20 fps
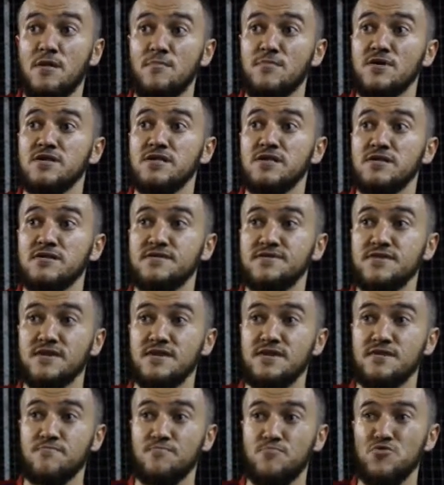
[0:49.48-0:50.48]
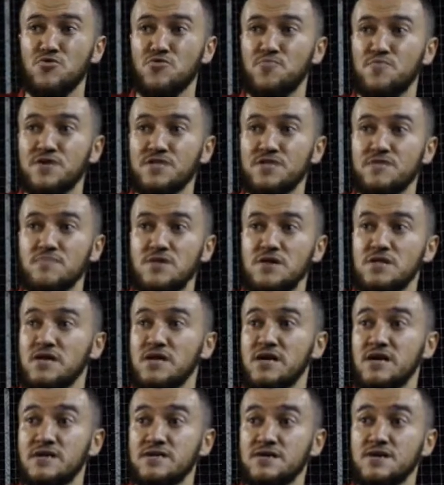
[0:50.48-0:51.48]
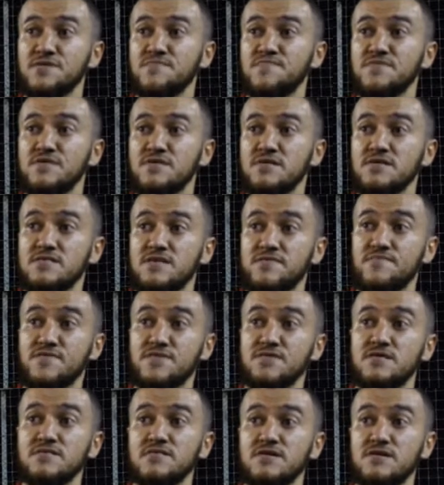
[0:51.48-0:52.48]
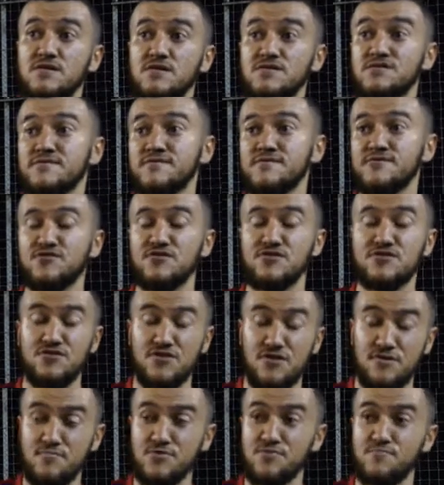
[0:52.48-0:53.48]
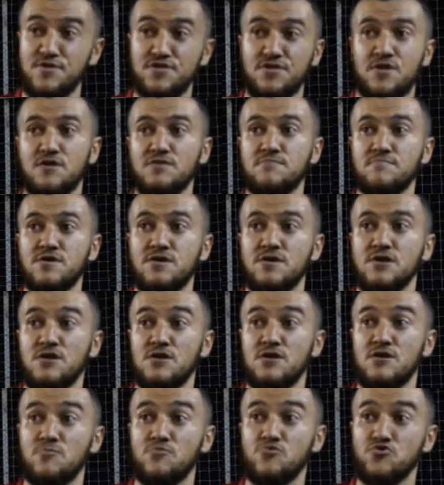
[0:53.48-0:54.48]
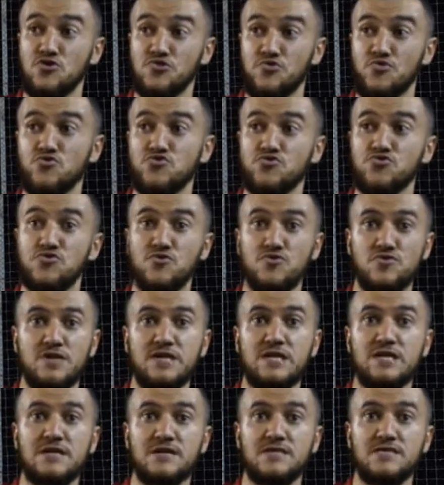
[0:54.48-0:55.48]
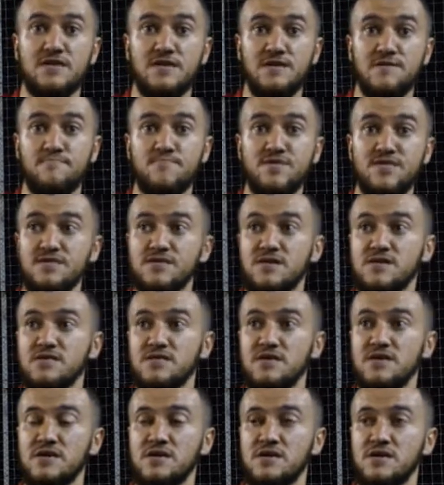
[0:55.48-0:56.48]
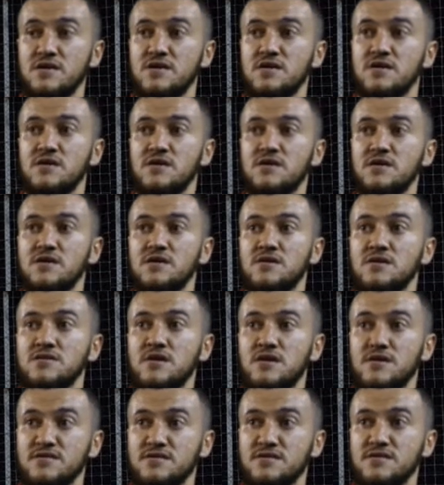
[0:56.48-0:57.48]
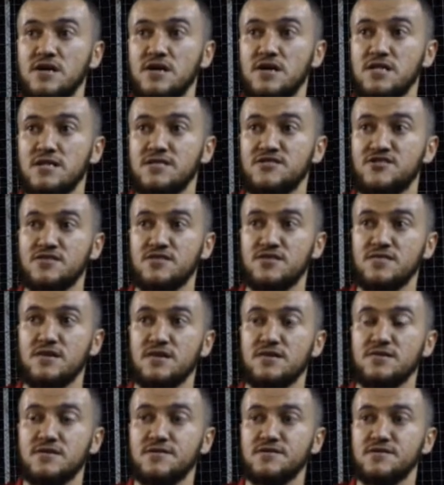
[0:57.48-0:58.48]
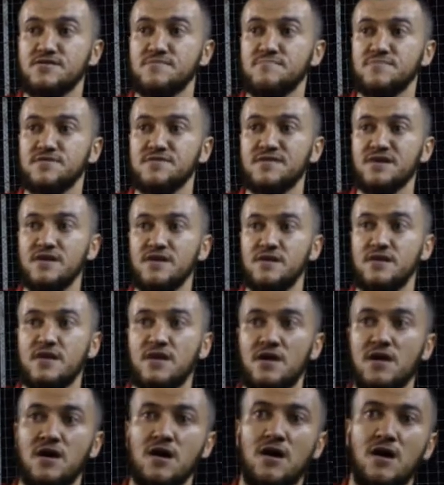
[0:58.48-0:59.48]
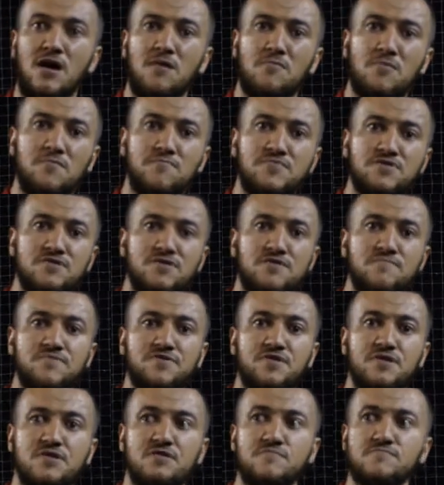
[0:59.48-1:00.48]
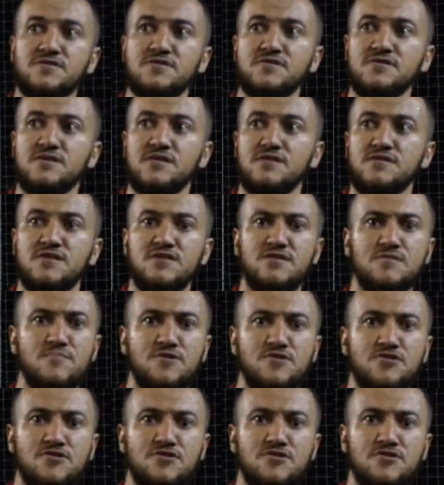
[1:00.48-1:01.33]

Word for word: Ama ileride büyük bir ihtimalle yarı finalde, finalde karşılaşacağımız bir takım Murat Koç'un önderliğinde bizzati Yasin Halil Çetin arkadaşımızla ama bildiği bir takımız. 7